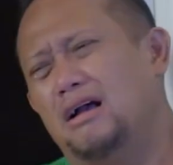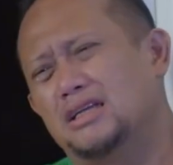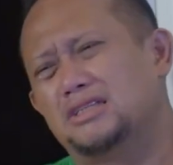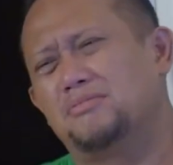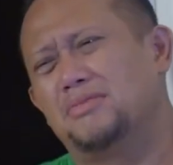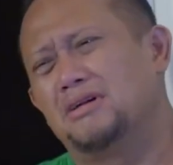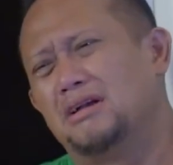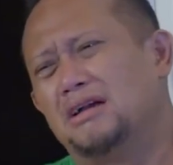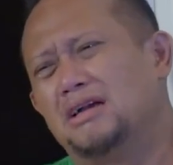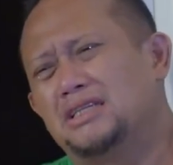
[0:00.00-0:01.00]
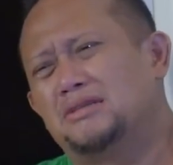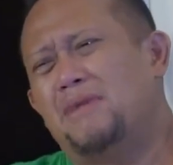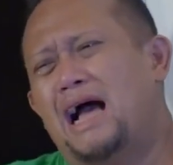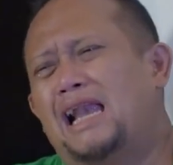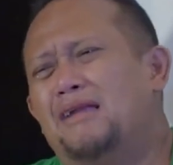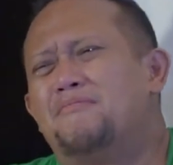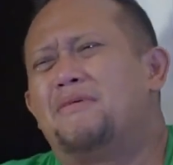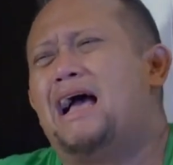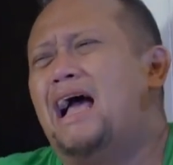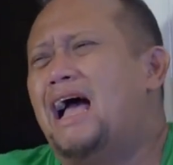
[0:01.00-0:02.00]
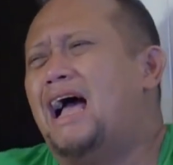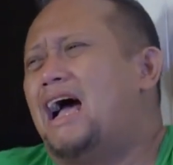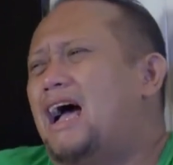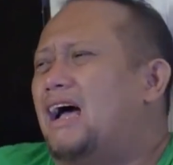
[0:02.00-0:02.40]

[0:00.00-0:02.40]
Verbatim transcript: Lu mau tidur, Pak? Semalam, Pak.